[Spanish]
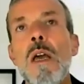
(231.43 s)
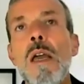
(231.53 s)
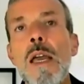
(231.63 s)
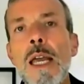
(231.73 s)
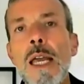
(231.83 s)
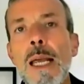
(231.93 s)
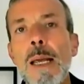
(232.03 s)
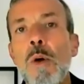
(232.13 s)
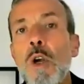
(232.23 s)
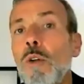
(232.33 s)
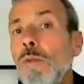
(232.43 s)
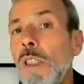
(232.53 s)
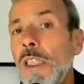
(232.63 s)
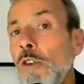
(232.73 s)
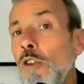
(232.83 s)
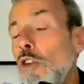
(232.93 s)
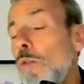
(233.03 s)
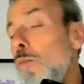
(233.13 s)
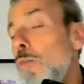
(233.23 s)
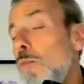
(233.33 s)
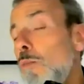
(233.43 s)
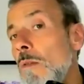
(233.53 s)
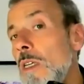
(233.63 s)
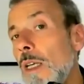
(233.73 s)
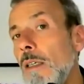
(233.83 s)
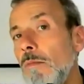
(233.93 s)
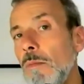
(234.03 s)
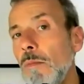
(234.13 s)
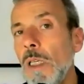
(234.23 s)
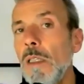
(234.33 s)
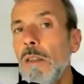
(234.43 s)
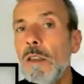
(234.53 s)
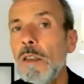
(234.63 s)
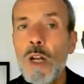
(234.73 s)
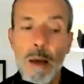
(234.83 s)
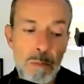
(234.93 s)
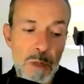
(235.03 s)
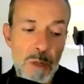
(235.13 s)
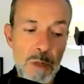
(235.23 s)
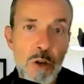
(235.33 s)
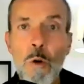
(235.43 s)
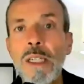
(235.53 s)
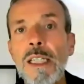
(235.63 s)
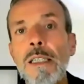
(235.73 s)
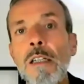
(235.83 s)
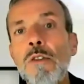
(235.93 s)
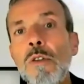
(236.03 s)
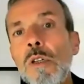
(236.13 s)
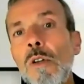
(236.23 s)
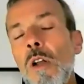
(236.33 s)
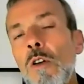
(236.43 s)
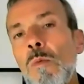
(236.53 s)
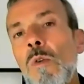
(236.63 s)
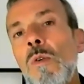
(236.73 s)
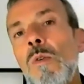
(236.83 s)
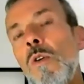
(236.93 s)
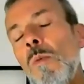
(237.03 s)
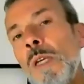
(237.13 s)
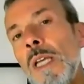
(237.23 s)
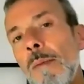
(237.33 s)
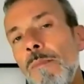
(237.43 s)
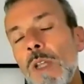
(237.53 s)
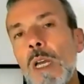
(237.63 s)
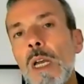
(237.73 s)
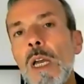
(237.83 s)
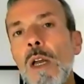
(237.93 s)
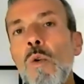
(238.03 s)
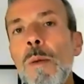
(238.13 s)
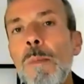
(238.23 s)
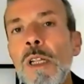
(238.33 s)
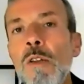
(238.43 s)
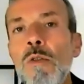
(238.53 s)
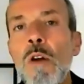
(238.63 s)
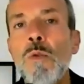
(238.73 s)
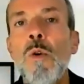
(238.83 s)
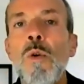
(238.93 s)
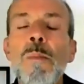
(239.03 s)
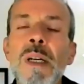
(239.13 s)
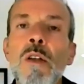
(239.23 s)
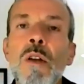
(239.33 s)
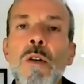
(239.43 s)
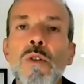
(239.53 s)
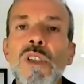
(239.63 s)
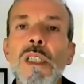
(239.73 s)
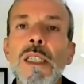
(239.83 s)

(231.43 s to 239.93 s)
Eh, bueno, desde nuestro punto de vista, ¿eh? es una visión compartida tanto de Lola como, mía, un emprendedor o emprendedora